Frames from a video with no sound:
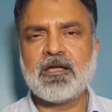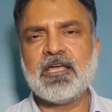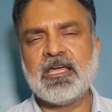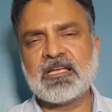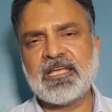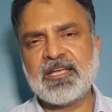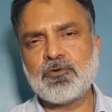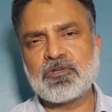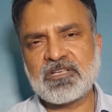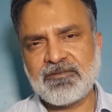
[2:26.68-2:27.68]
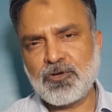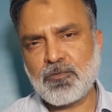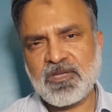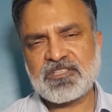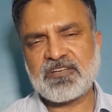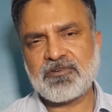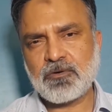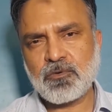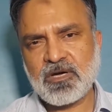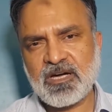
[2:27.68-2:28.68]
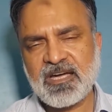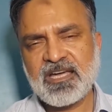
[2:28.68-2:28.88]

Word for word: एयरलाइन को रेवेन्यू में इजाफा होगा